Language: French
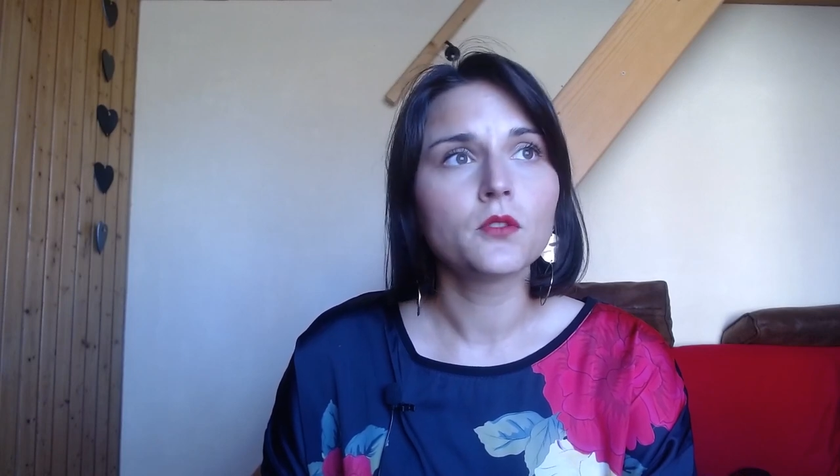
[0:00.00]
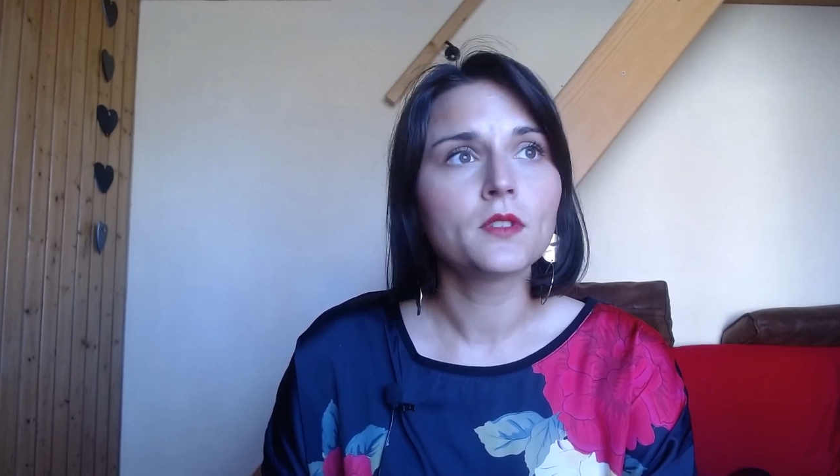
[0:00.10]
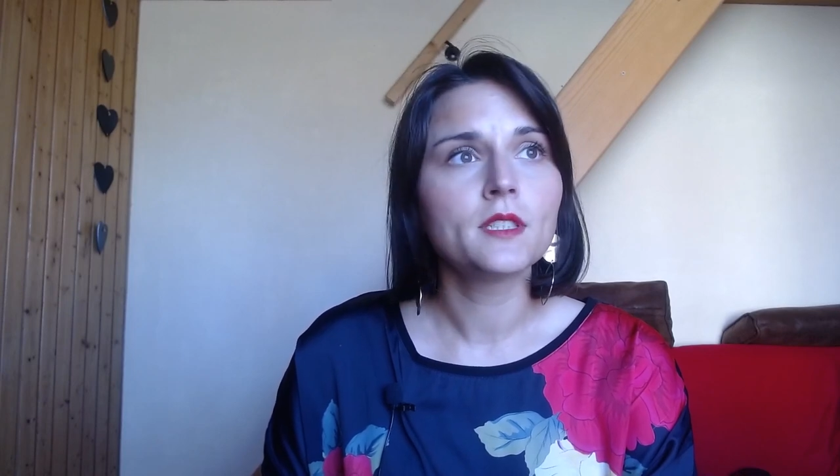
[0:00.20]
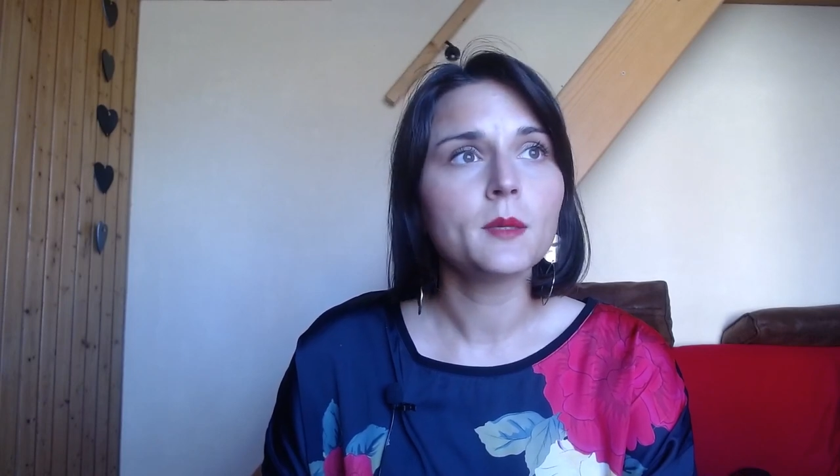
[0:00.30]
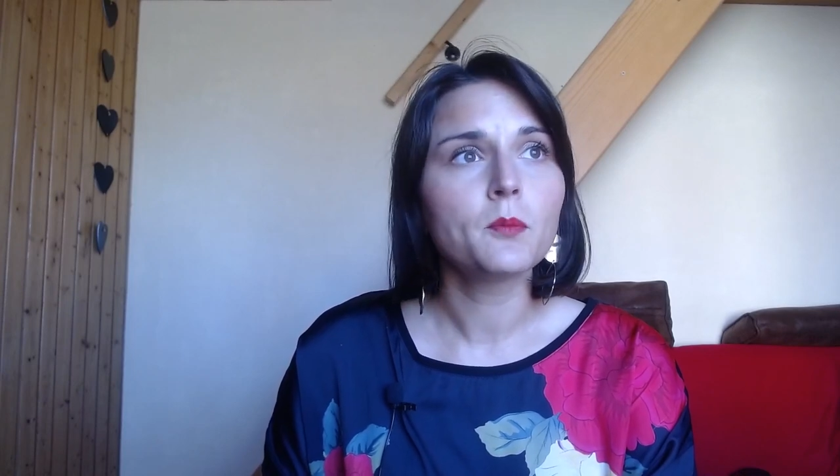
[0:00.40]
de
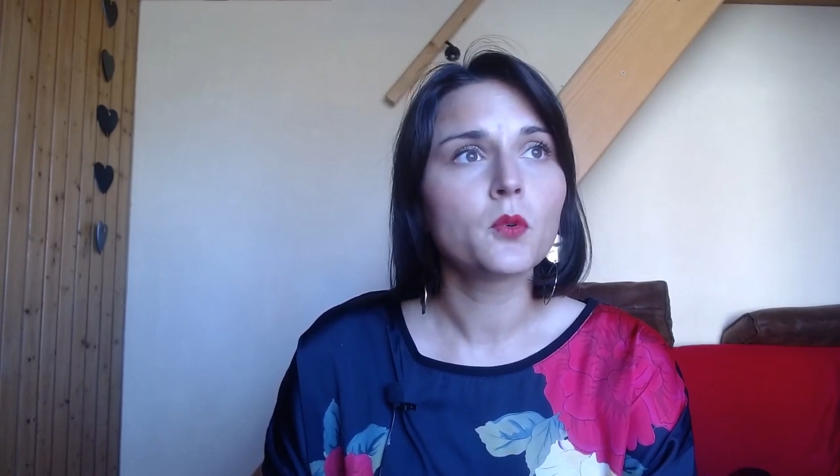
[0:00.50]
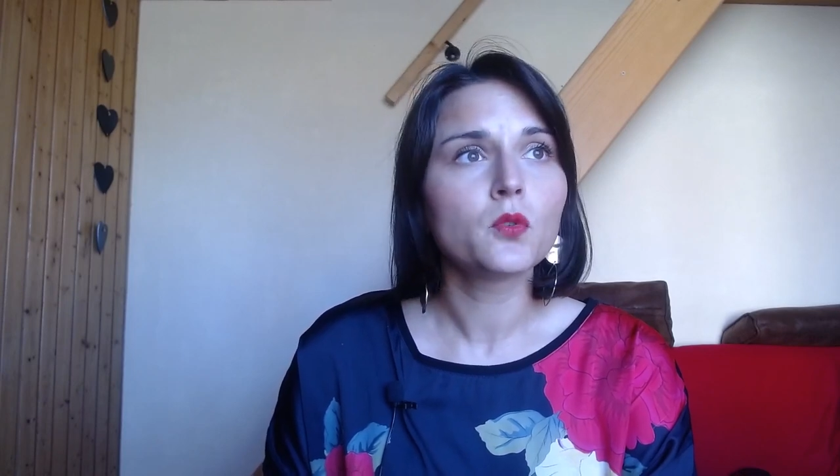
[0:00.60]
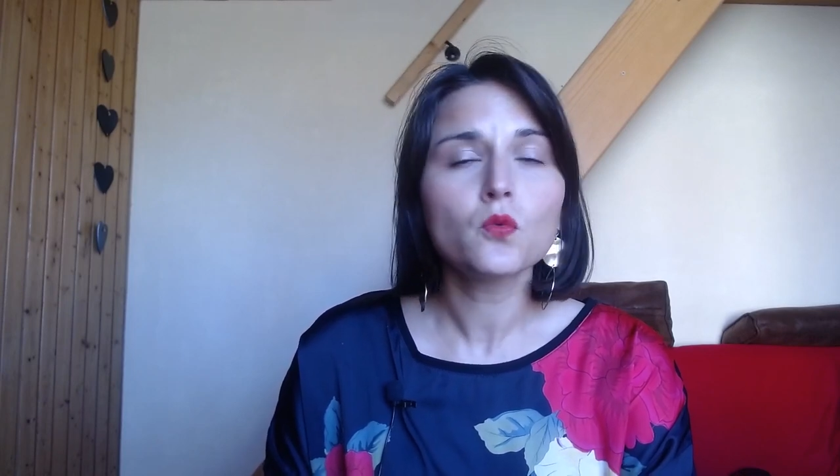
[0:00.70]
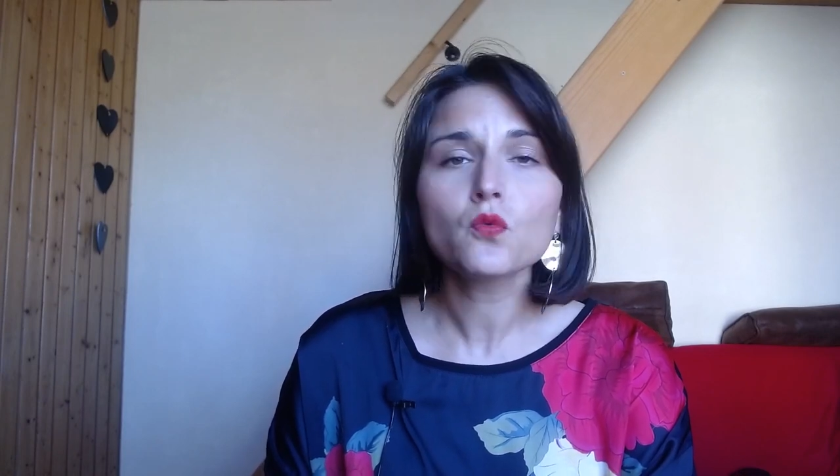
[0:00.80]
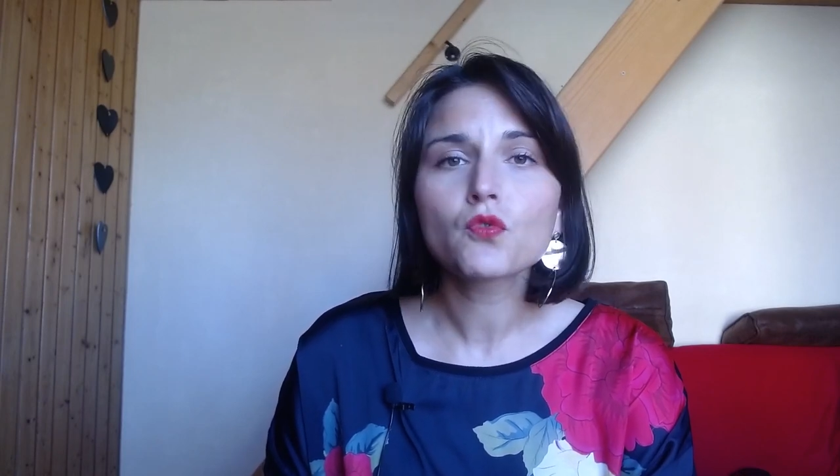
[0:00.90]
type
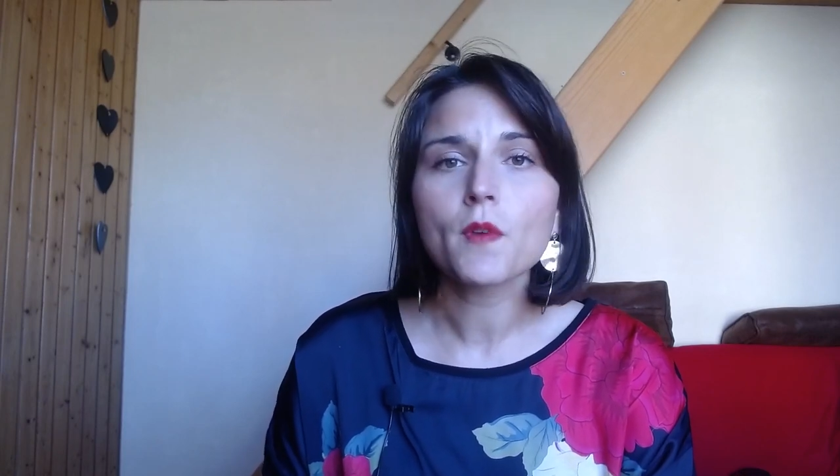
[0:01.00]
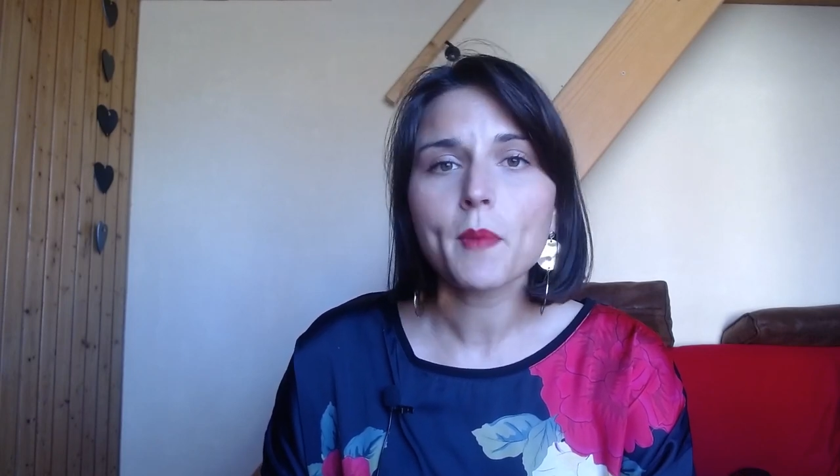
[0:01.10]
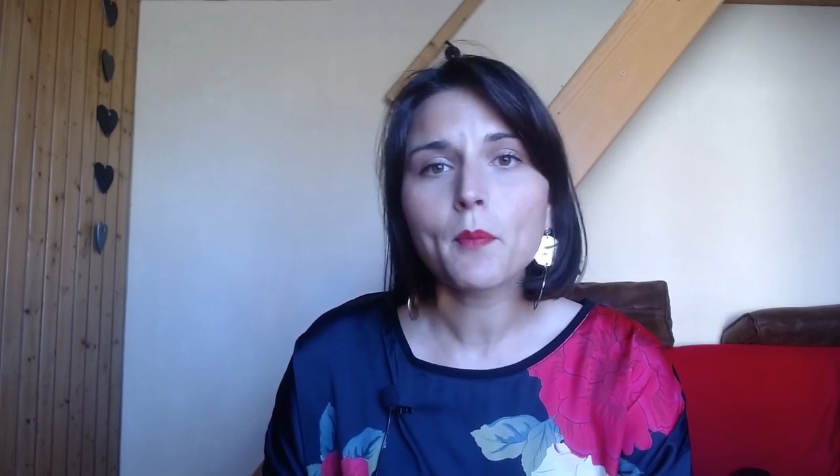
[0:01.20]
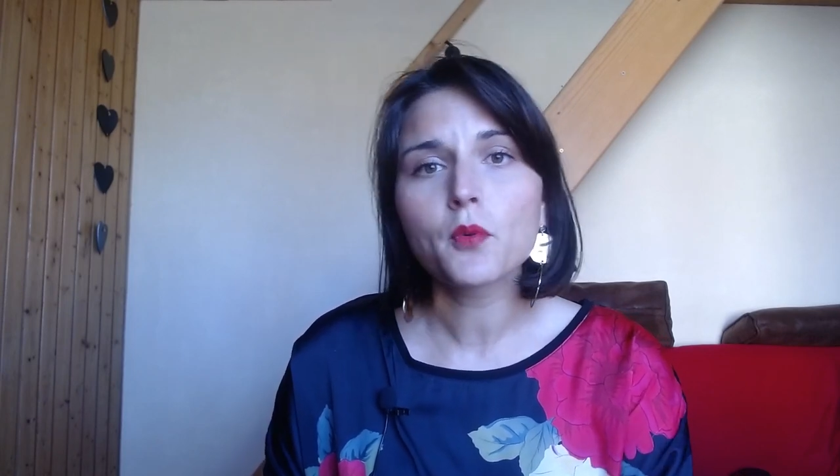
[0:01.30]
non, je ne vais pas